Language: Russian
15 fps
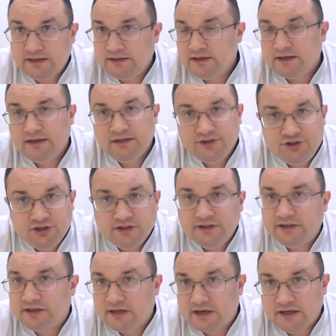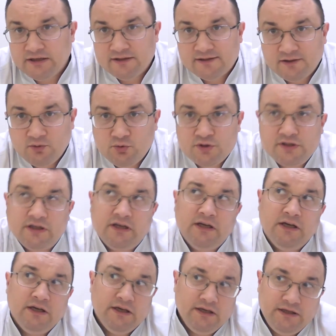однако лечение крайне
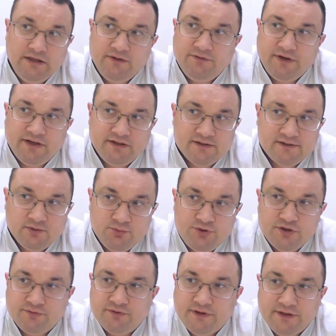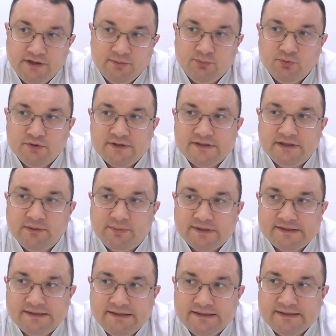сложное и в ряде случаев требуется
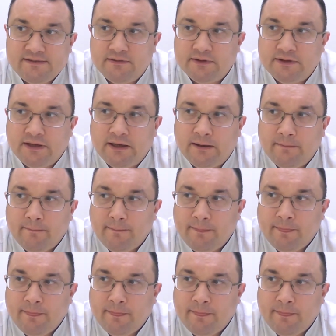непосредственно